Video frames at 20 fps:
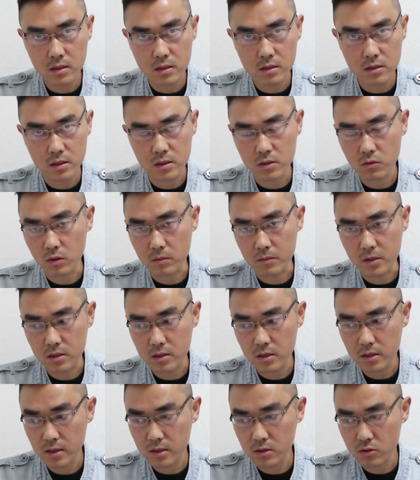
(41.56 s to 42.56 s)
其实我们
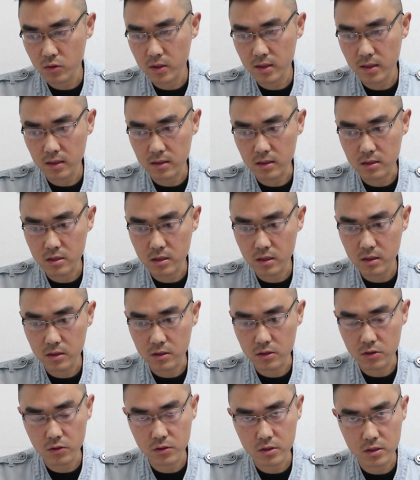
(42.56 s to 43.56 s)
之间最大的争
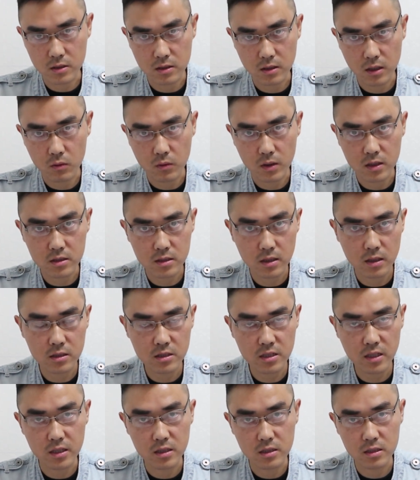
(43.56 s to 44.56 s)
议就是老王将
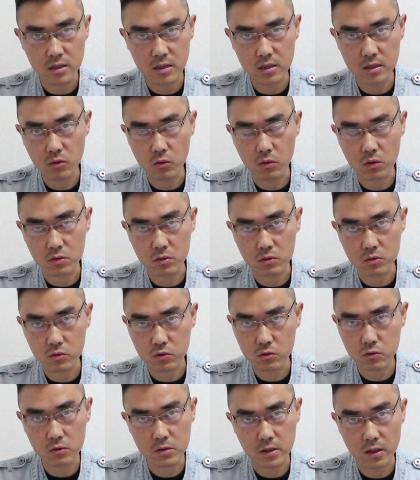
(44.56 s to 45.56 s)
这一期活动
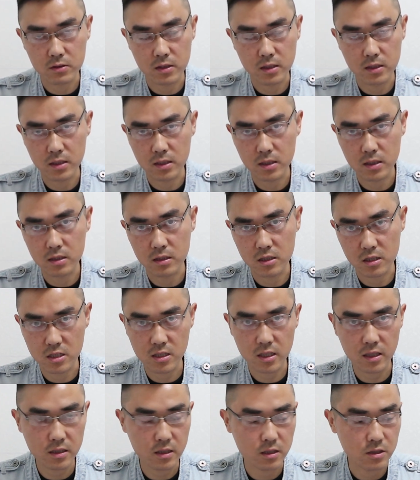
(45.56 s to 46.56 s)
吐槽成了一个
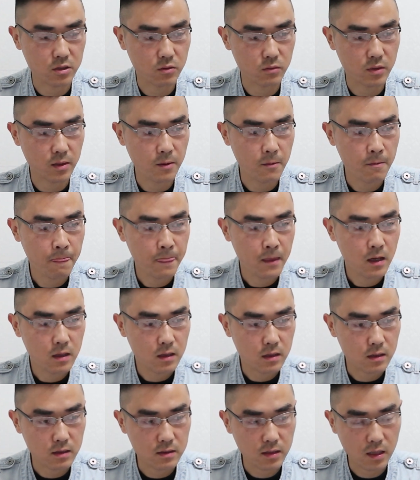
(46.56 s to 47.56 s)
商业行为，
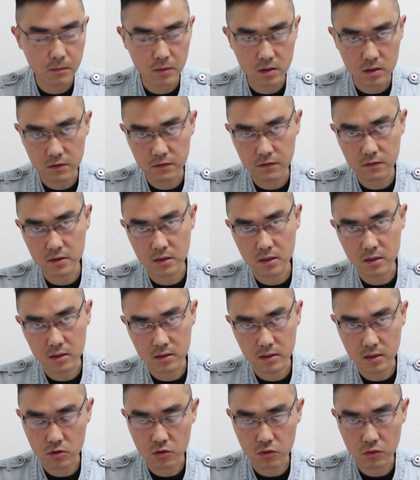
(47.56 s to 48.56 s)
而他们的负责人
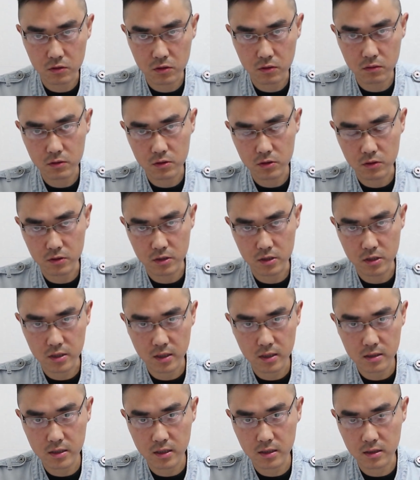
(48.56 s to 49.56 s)
的初衷就是
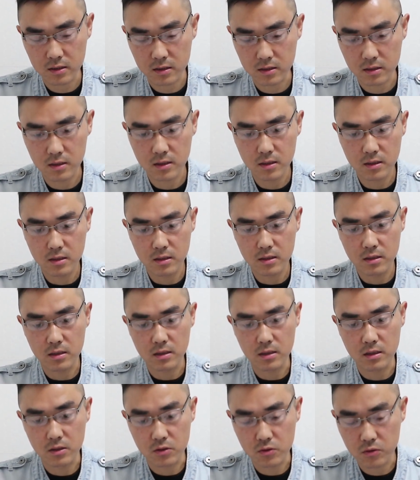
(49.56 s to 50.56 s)
将这个，
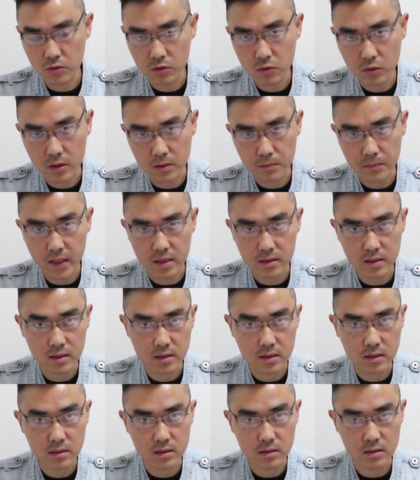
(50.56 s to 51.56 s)
呃，聚会办成
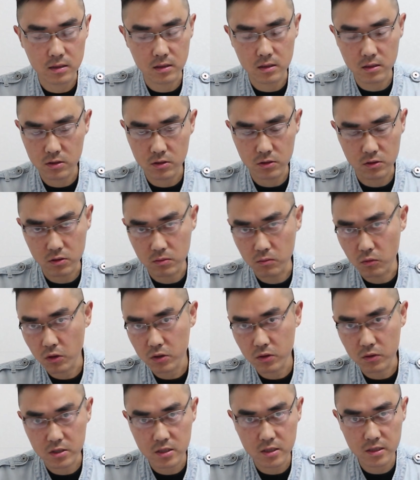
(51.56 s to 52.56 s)
一个就是摩
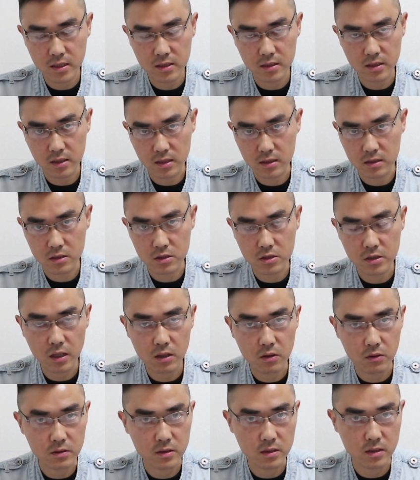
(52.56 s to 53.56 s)
友之间的一个交
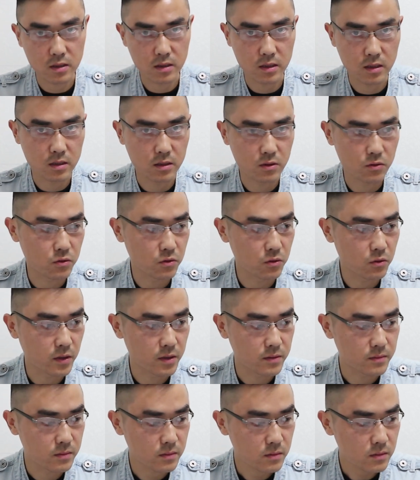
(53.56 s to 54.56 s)
流的一个聚
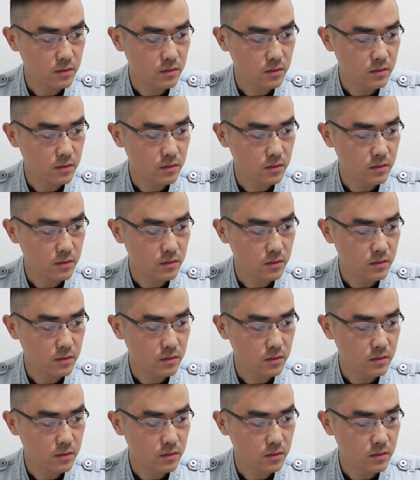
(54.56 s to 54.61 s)
会，